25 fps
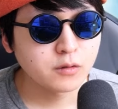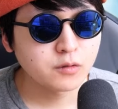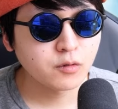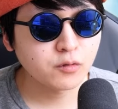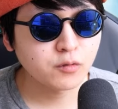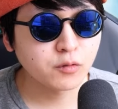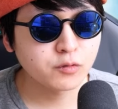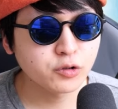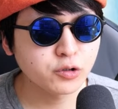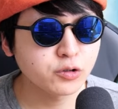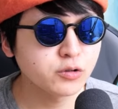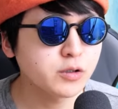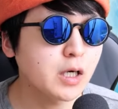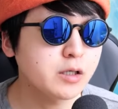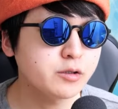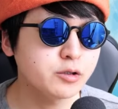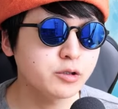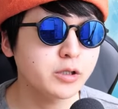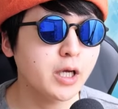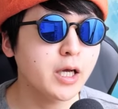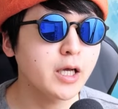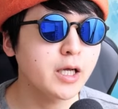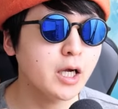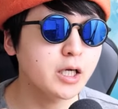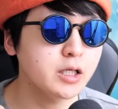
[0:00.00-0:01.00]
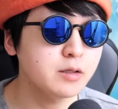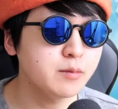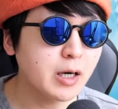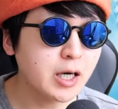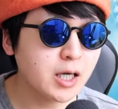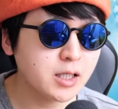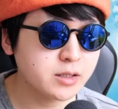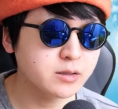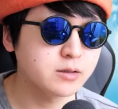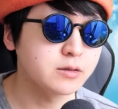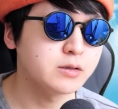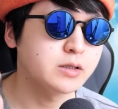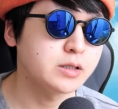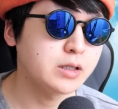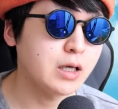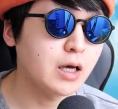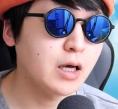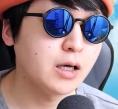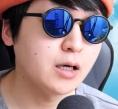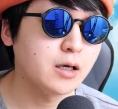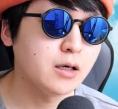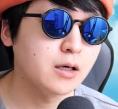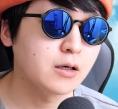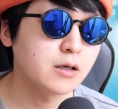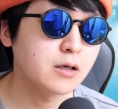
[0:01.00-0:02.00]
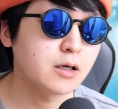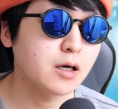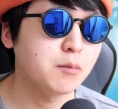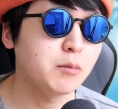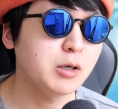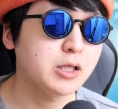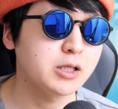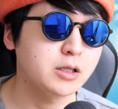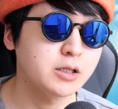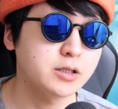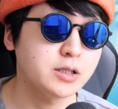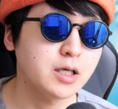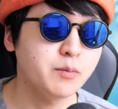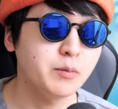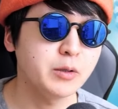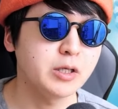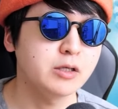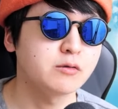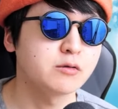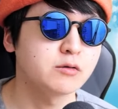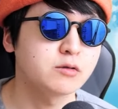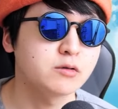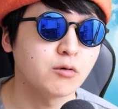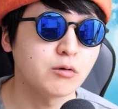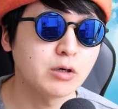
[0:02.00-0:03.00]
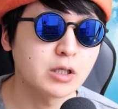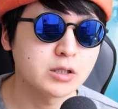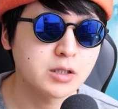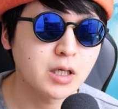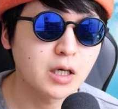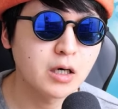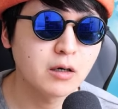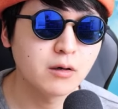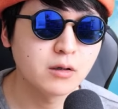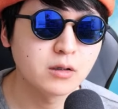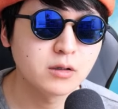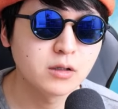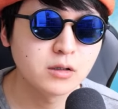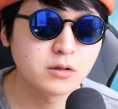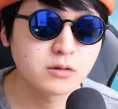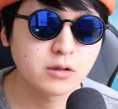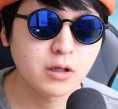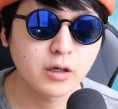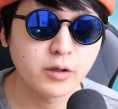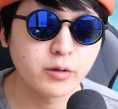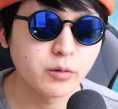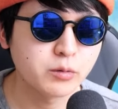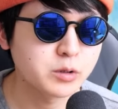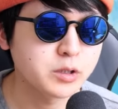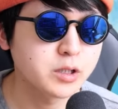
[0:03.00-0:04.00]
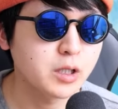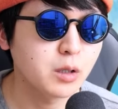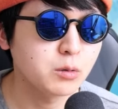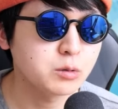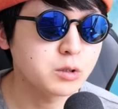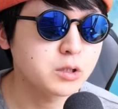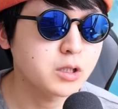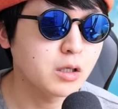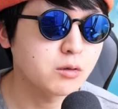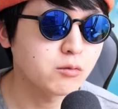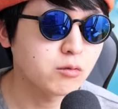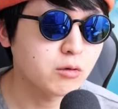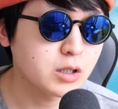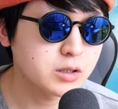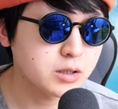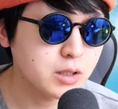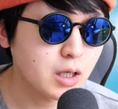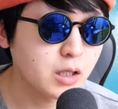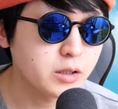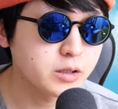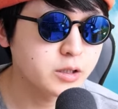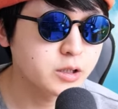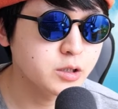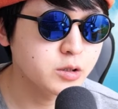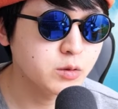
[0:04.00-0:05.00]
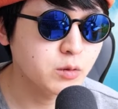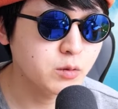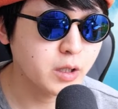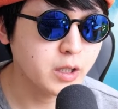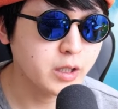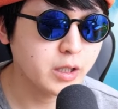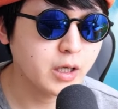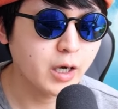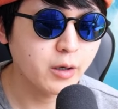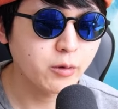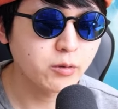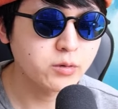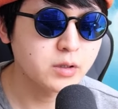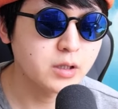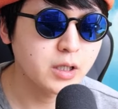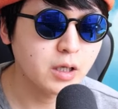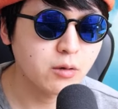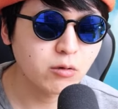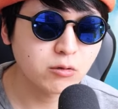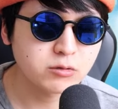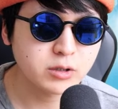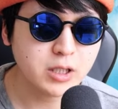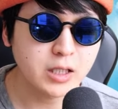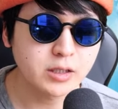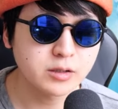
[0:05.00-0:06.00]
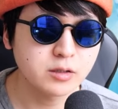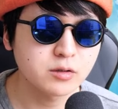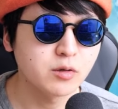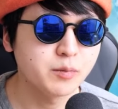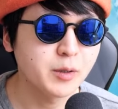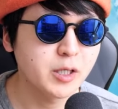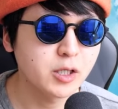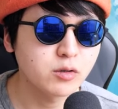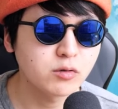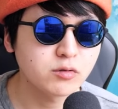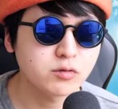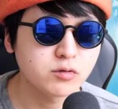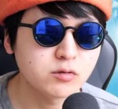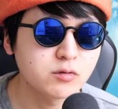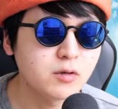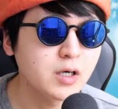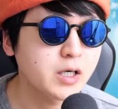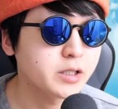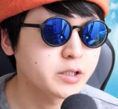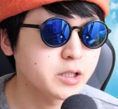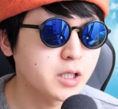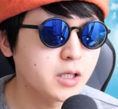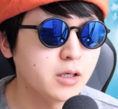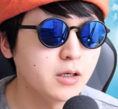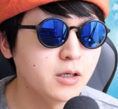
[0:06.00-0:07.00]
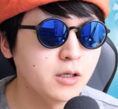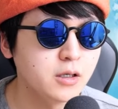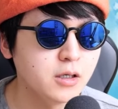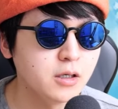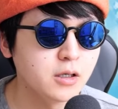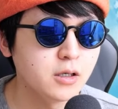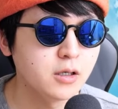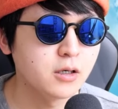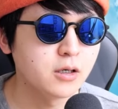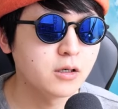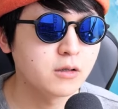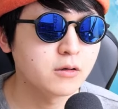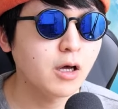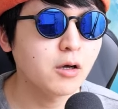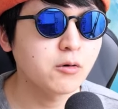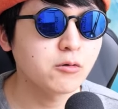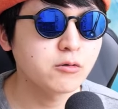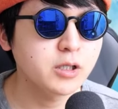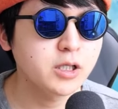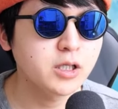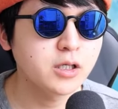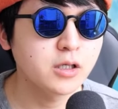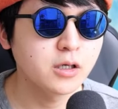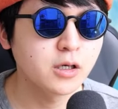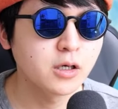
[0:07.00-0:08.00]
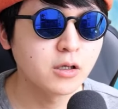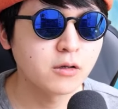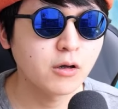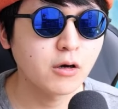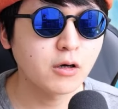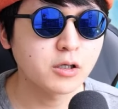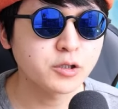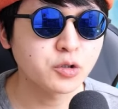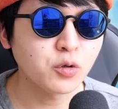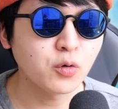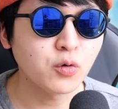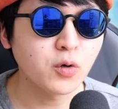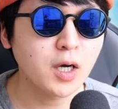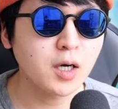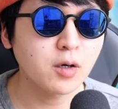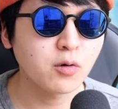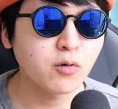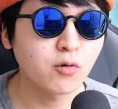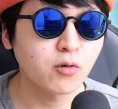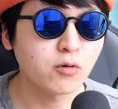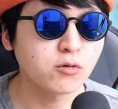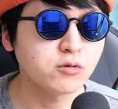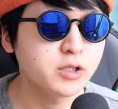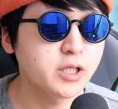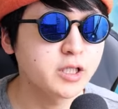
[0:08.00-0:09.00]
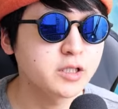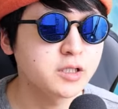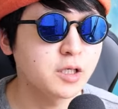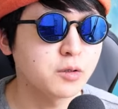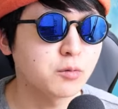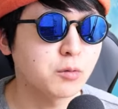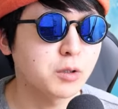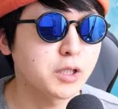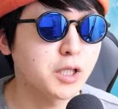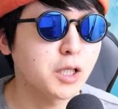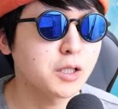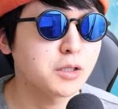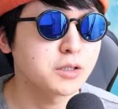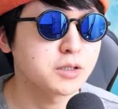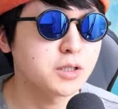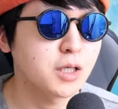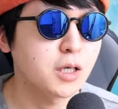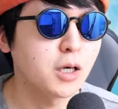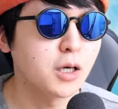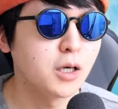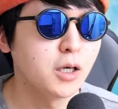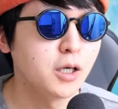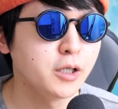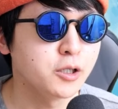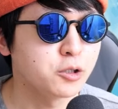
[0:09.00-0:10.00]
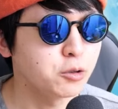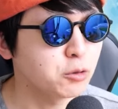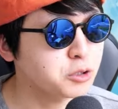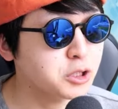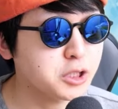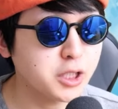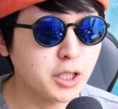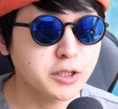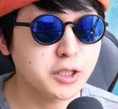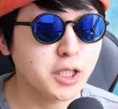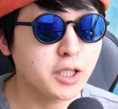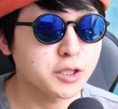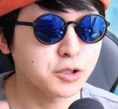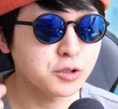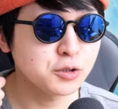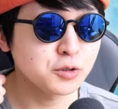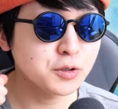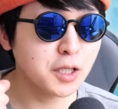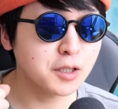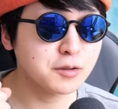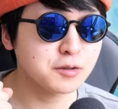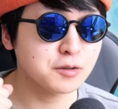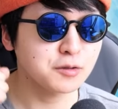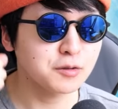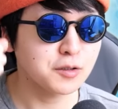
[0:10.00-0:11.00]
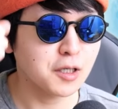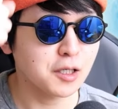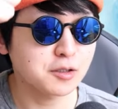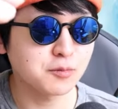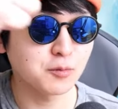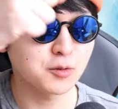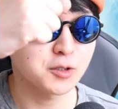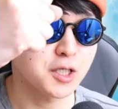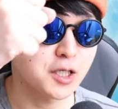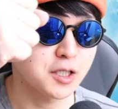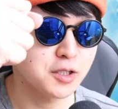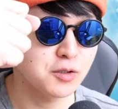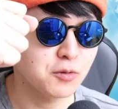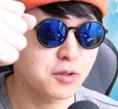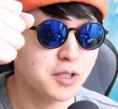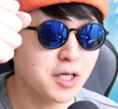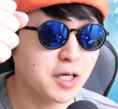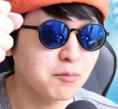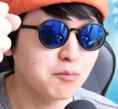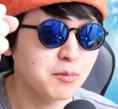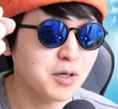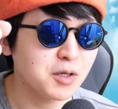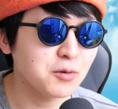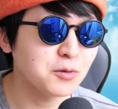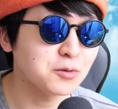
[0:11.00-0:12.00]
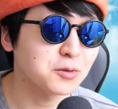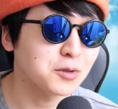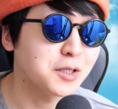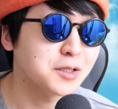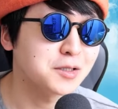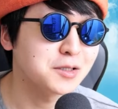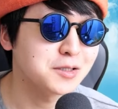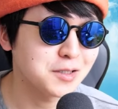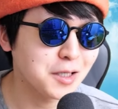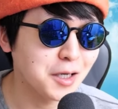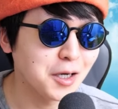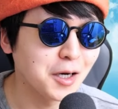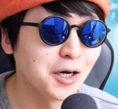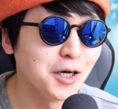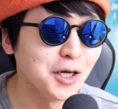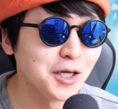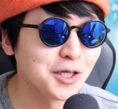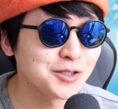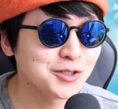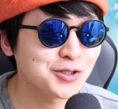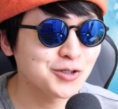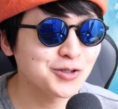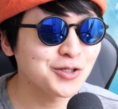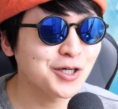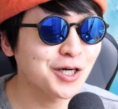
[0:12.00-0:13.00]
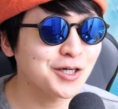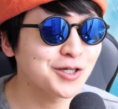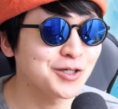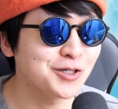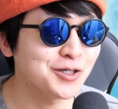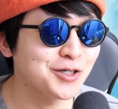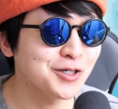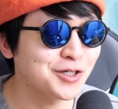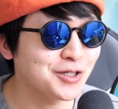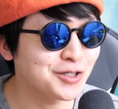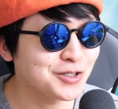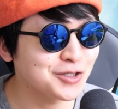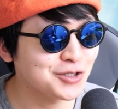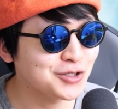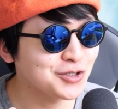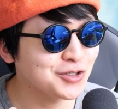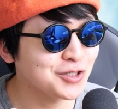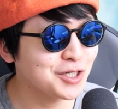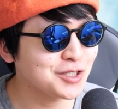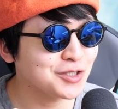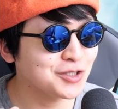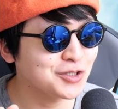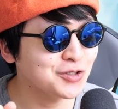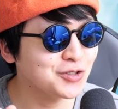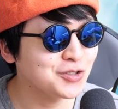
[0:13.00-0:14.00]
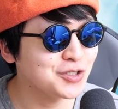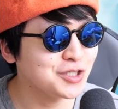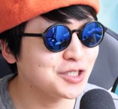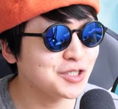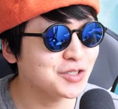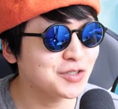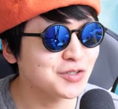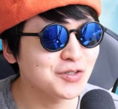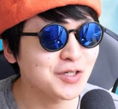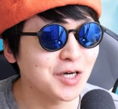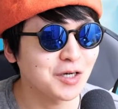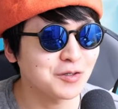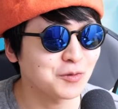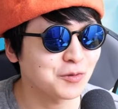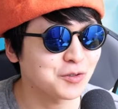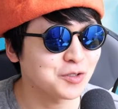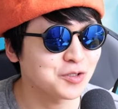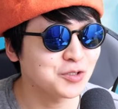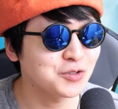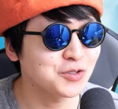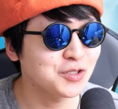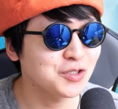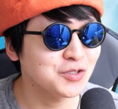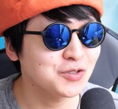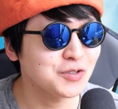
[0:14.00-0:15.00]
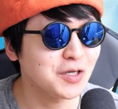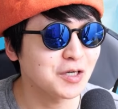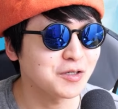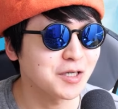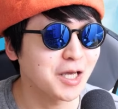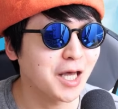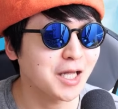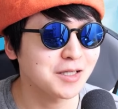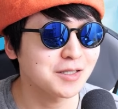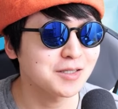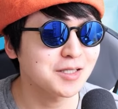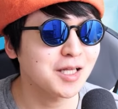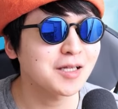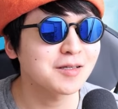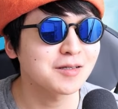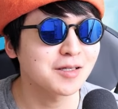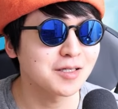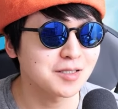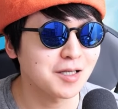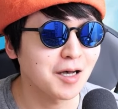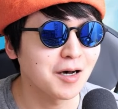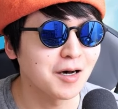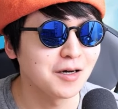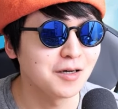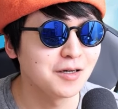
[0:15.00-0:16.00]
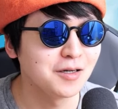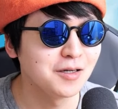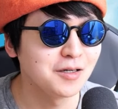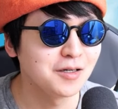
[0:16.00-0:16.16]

の中学受験やりますって言ってさ頑張ってサピックスとかさなんか四谷大塚とかさ日野家に通ってこう算数の勉強するわけじゃんなのになんか小学校6年生とかになってさよっしゃじゃあ中学数学も先取り頑張ろうとかってさ中学中中1数学とか中2数学やったってさ